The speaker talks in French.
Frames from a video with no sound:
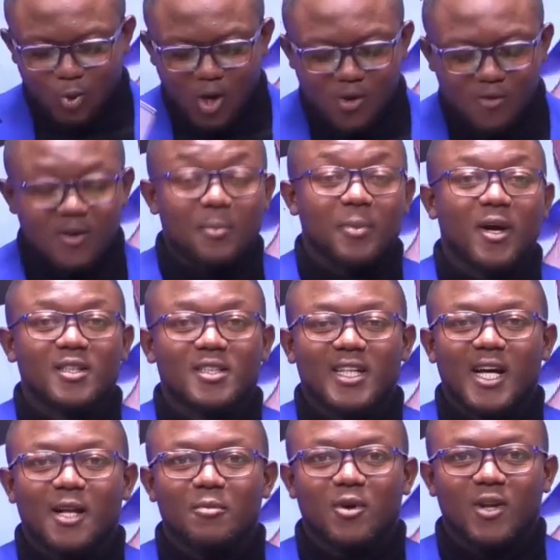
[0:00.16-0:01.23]
on va prendre
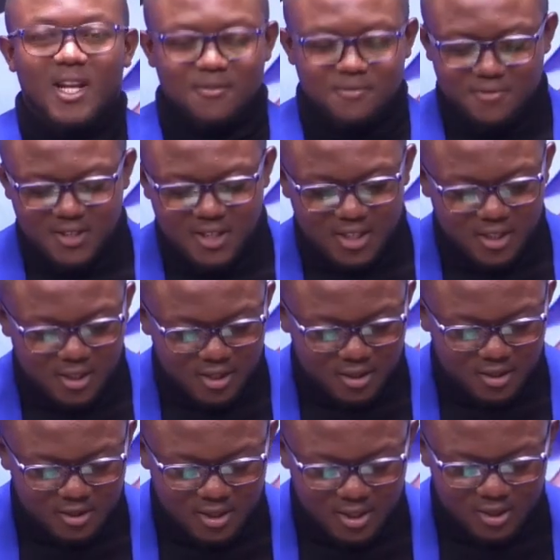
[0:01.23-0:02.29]
également l'avis
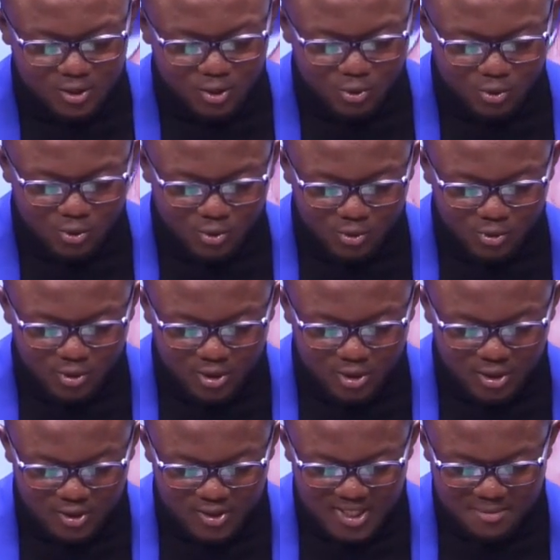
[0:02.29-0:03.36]
euh, d'un de nos
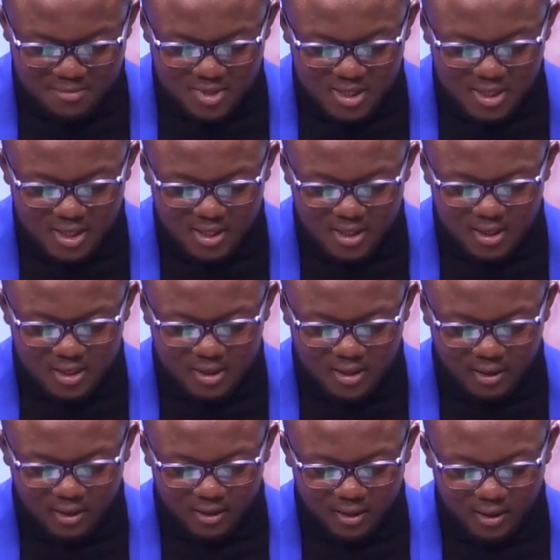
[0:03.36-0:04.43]
euh, amis,
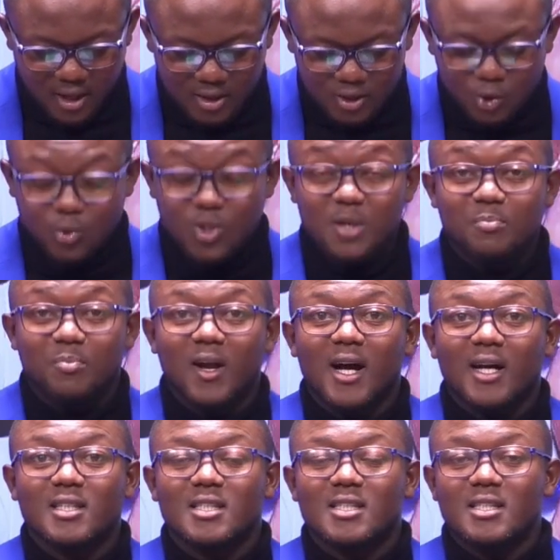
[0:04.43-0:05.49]
euh, Anthony
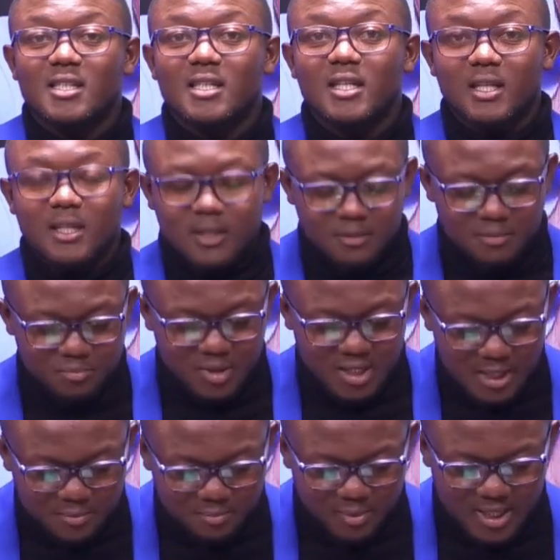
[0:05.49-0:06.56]
Plat, qui est
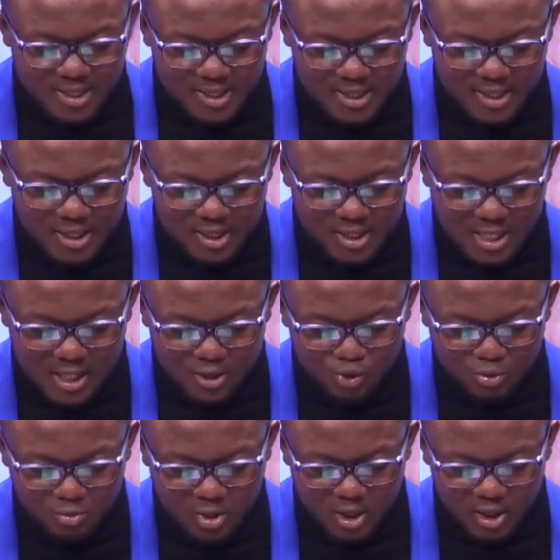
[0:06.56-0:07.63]
bien placé déjà à
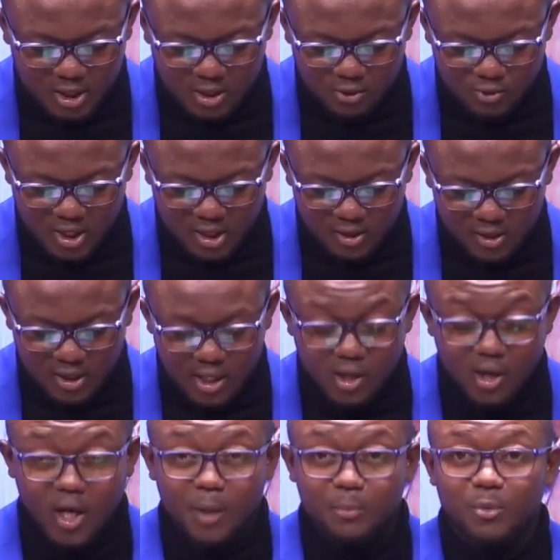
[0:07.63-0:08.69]
Dublin, qui nous attend
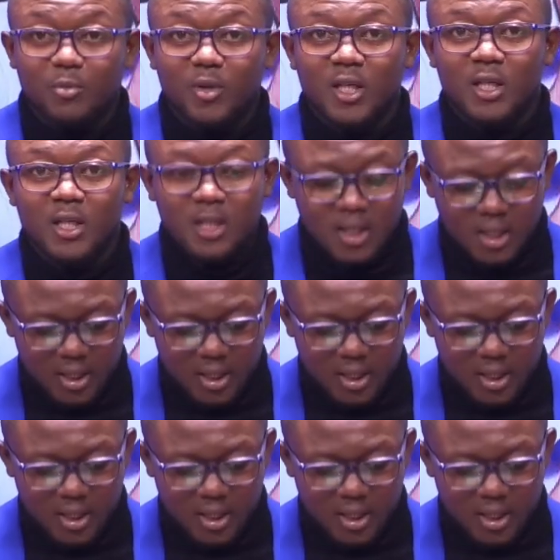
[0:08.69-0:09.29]
d'ailleurs en République